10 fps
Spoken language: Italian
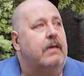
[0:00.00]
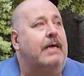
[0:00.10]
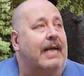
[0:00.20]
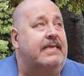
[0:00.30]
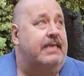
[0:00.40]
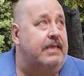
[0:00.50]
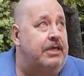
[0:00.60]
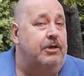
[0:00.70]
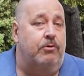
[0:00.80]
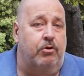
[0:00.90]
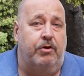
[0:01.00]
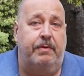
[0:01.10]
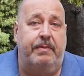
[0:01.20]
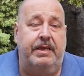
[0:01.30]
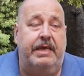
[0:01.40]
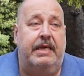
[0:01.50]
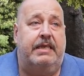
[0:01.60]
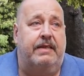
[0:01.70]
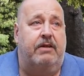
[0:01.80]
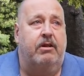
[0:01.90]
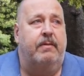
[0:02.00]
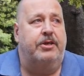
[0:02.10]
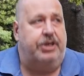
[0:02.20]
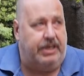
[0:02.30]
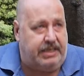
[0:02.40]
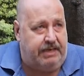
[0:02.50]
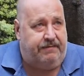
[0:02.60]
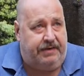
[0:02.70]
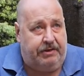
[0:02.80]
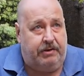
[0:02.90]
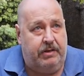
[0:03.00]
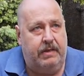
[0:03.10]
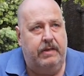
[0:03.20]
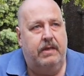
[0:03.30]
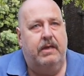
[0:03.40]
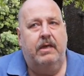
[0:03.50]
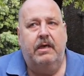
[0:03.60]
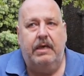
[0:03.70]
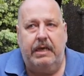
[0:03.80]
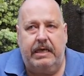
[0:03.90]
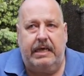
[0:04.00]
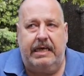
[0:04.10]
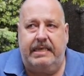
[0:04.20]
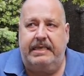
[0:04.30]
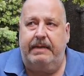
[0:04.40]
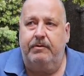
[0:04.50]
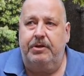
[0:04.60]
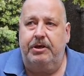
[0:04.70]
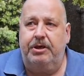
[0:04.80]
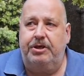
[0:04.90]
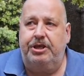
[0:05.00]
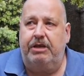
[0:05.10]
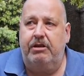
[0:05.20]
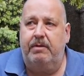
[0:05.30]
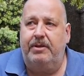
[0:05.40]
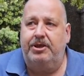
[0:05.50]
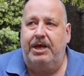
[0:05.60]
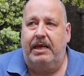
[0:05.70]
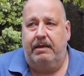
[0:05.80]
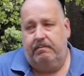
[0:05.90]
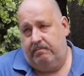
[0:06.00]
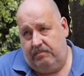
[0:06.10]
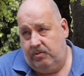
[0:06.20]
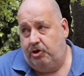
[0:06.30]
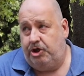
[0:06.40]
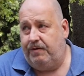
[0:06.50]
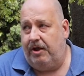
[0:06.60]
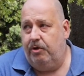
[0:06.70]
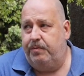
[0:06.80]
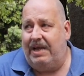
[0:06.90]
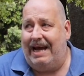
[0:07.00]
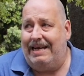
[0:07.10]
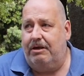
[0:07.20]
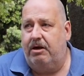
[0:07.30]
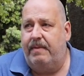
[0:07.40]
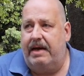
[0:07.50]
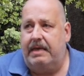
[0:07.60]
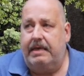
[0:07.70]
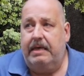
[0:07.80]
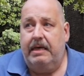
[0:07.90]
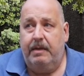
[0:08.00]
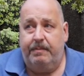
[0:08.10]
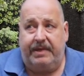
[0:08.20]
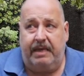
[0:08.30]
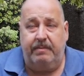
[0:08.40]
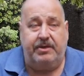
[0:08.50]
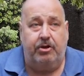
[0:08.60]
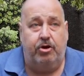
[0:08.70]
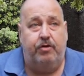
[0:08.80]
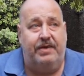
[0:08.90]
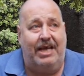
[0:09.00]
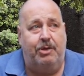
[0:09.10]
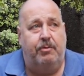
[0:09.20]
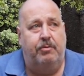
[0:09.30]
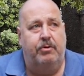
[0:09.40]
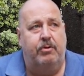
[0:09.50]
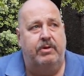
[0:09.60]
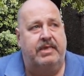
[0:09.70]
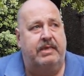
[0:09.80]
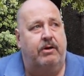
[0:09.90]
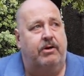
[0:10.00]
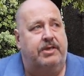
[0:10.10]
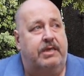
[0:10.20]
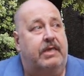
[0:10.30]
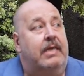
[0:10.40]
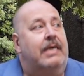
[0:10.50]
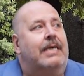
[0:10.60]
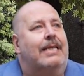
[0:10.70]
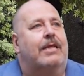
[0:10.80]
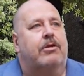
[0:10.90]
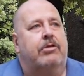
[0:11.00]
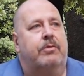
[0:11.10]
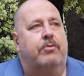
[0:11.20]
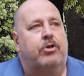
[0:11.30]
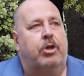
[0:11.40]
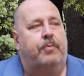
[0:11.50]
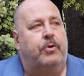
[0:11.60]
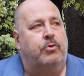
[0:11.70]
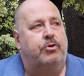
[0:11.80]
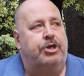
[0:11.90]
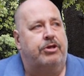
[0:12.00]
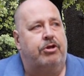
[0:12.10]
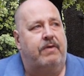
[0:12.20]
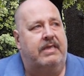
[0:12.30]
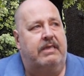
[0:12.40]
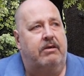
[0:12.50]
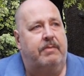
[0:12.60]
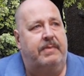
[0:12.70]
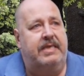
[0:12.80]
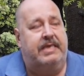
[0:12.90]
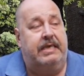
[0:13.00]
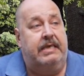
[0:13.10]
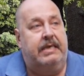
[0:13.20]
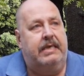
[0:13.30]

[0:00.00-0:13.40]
grazie a Dio uno dovrebbe dire che ti danno da mangiare, sì è vero e ringraziamo Dio che ci danno da mangiare non ci vado da anni oramai perché mi sono rovinato proprio con queste cose d'altronde purtroppo con 290 euro al mese